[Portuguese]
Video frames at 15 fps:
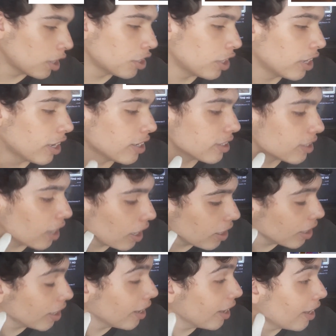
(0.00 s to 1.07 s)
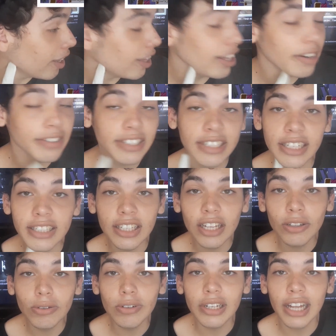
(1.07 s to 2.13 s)
chega na sala é ele senta
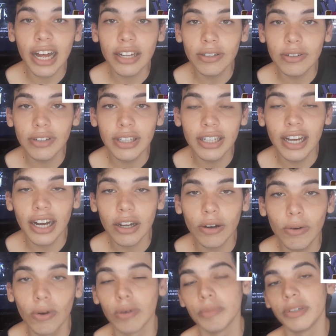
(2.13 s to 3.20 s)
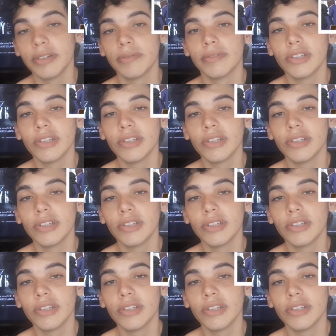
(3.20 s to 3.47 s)
do lado da Come.